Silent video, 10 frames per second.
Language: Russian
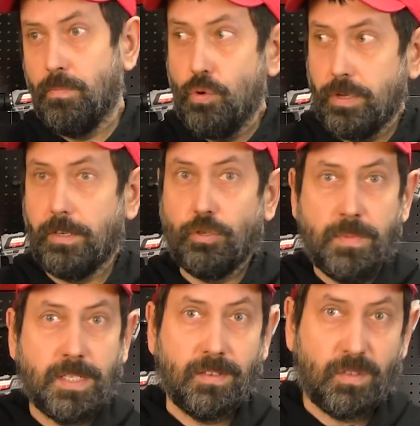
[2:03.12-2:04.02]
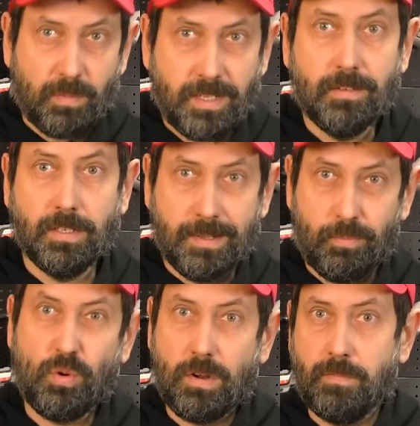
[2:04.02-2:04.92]
мы поняли, что место освободилось на
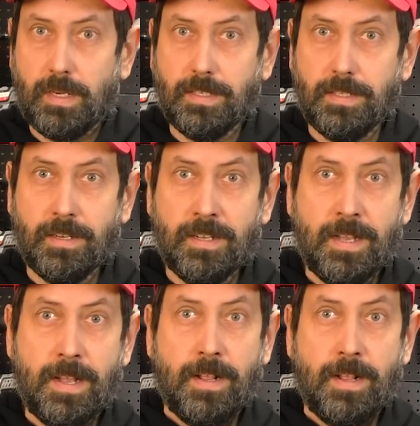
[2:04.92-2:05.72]
полках в магазинах.